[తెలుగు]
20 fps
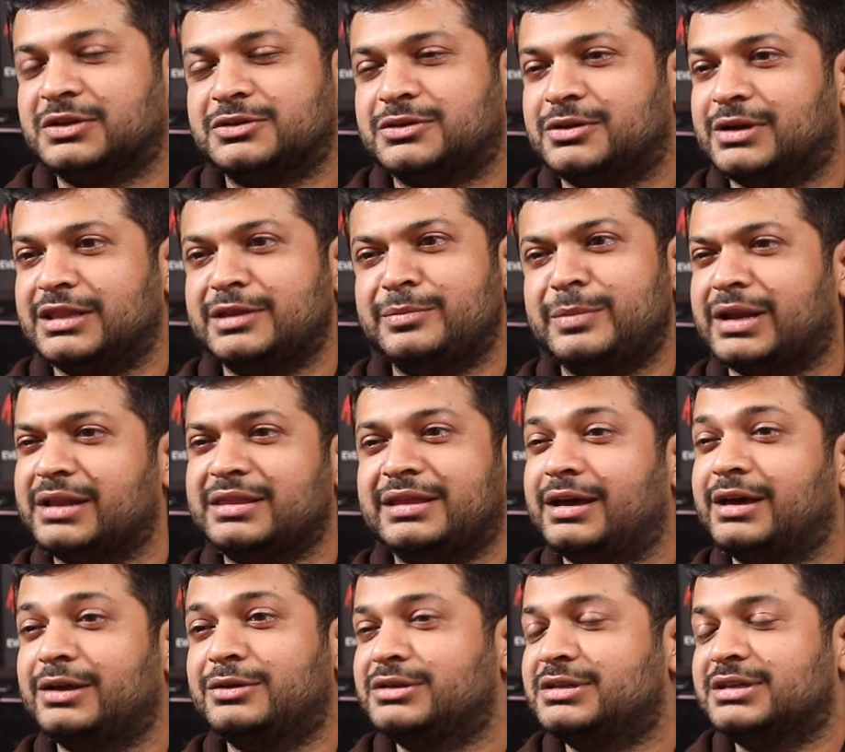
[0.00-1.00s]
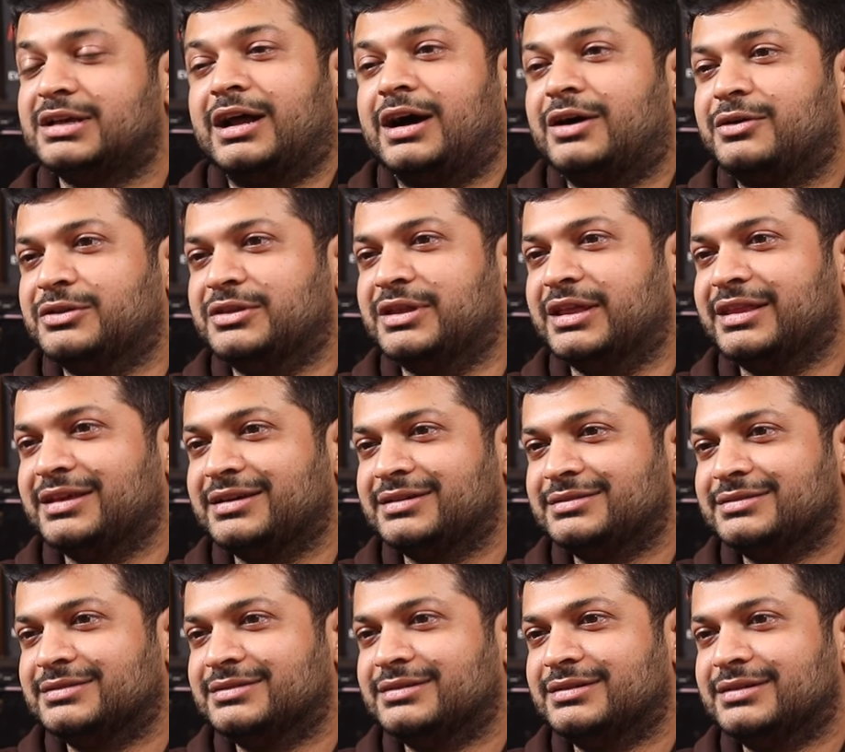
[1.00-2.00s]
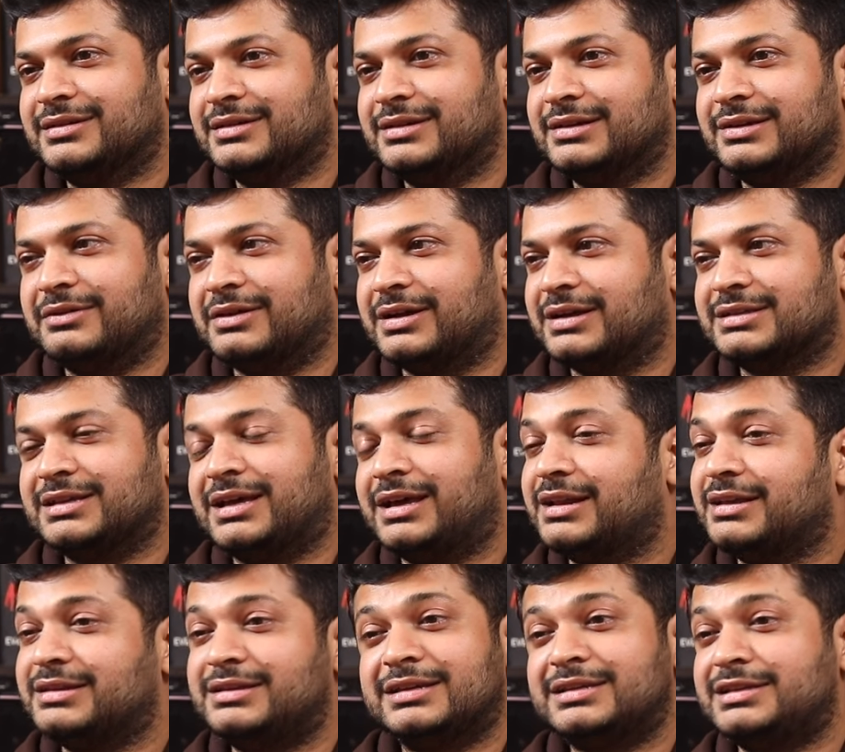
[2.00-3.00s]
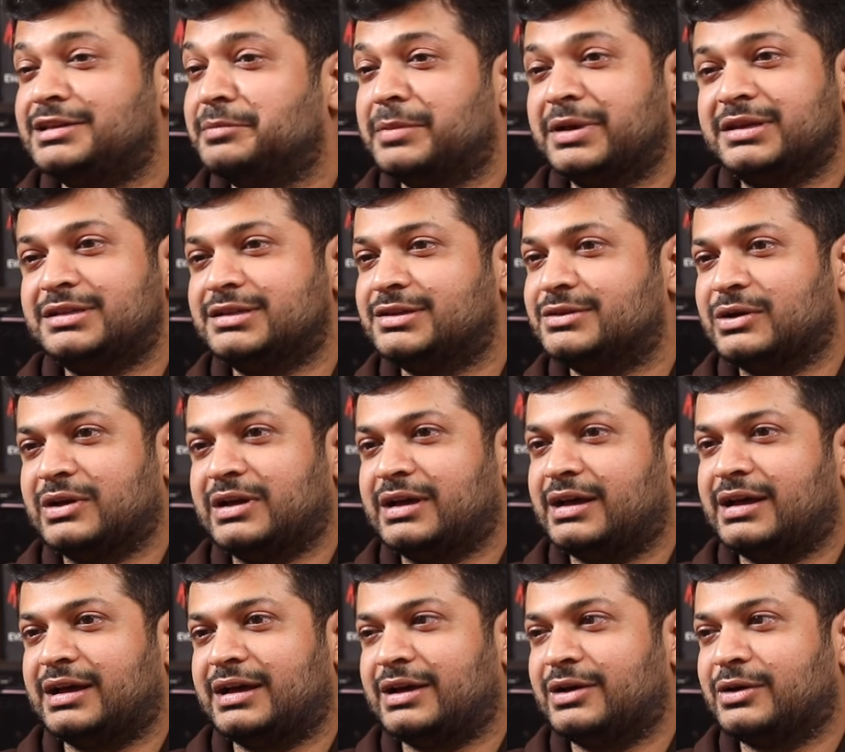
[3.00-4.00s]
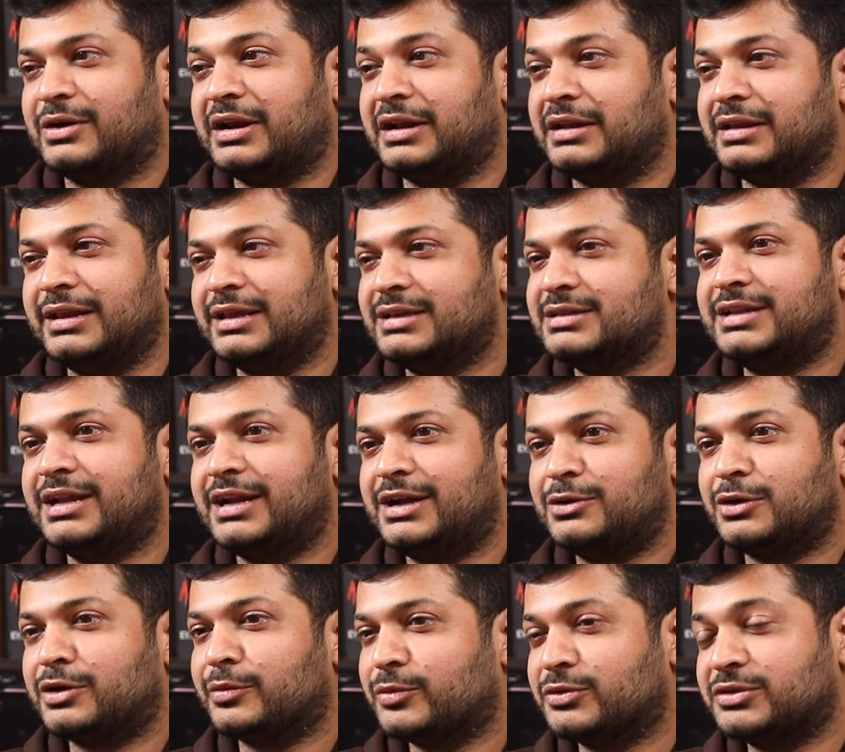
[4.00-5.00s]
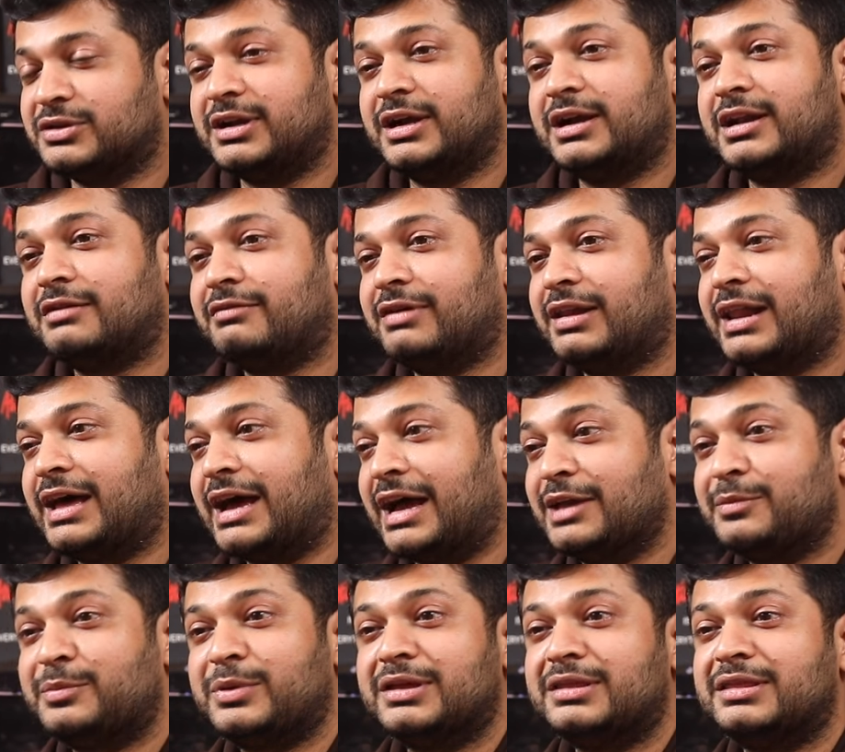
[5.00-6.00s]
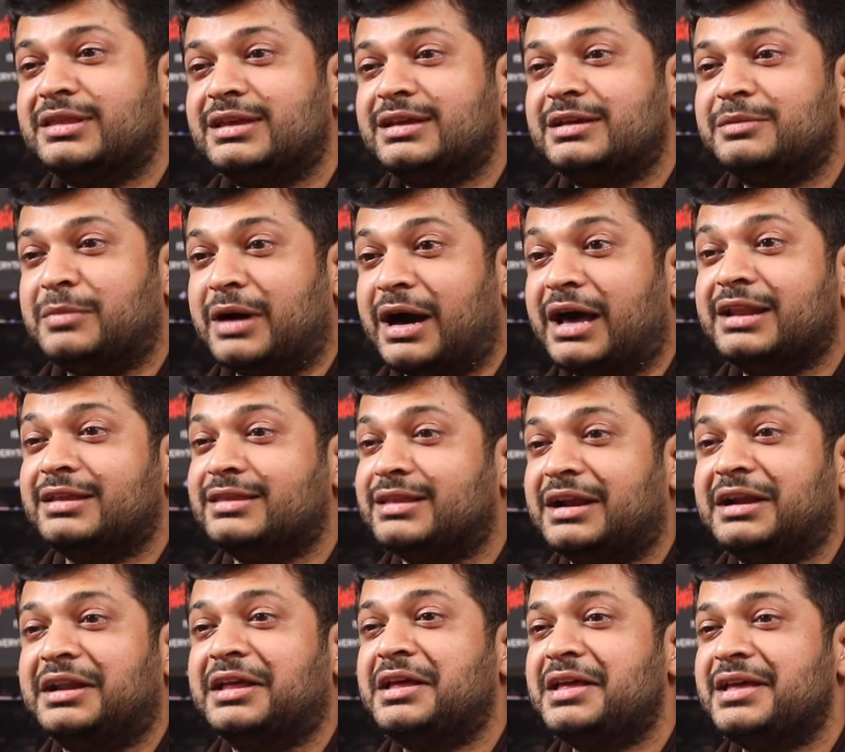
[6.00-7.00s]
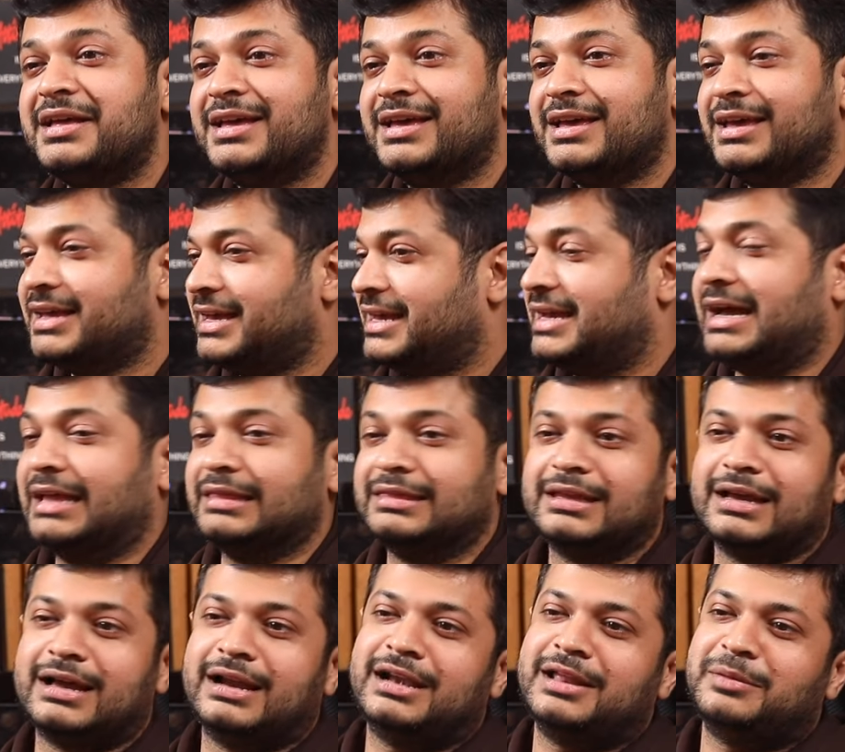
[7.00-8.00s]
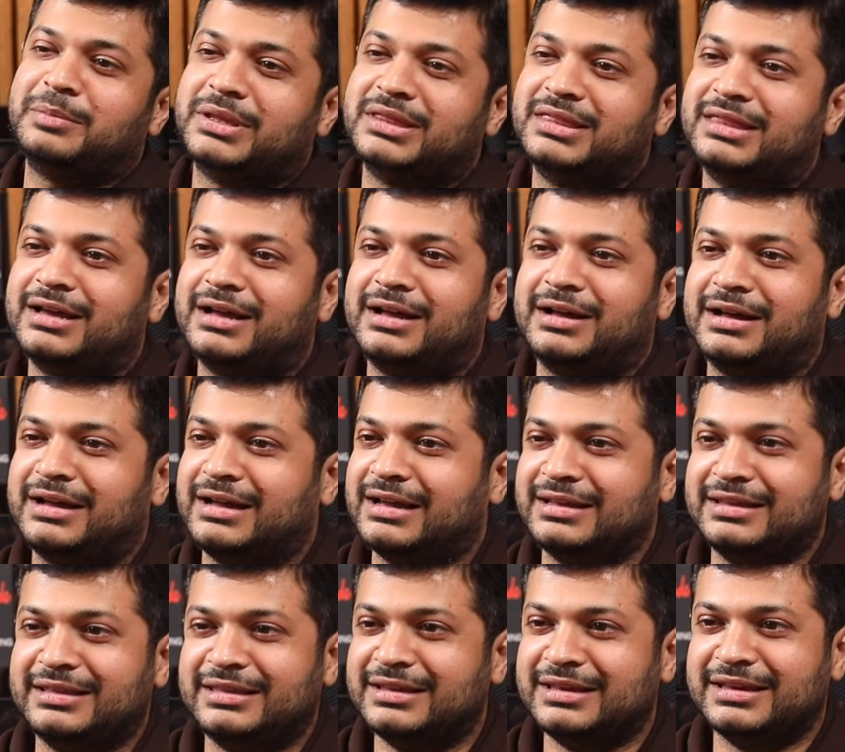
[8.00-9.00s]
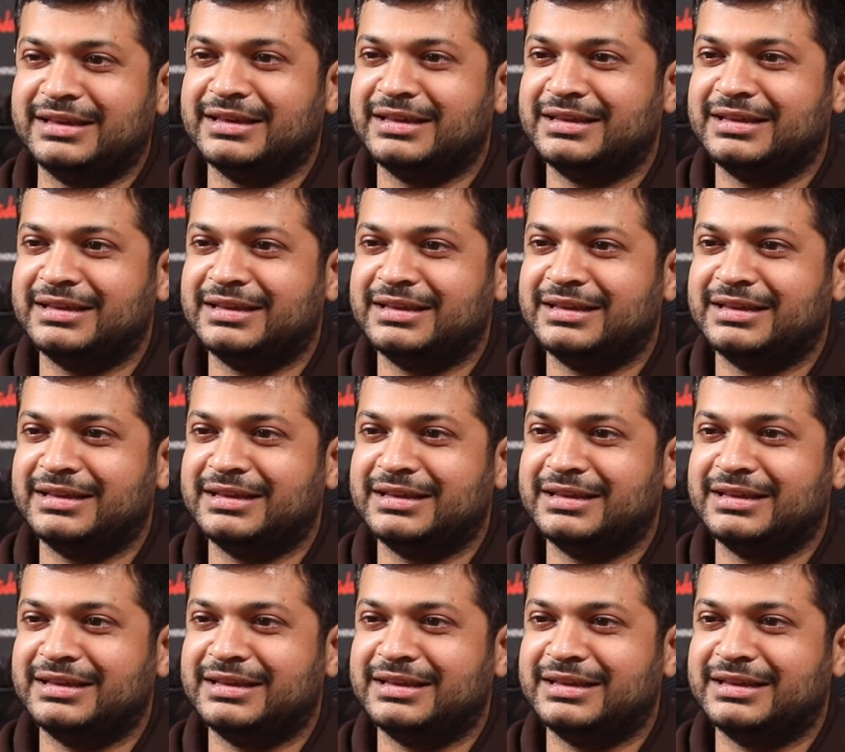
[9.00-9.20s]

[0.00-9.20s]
సో అది మన దగ్గర నుంచి రావద్దు అది ఒకసారి జస్ట్ ఇమాజిన్ ఒక ఒక రిలీజ్ డేట్ ఒక మ్యూజిక్ డేటర్ వల్ల ఆగిపోయింది మారిందంటే ఇక అంతకంటే పెద్ద ఇది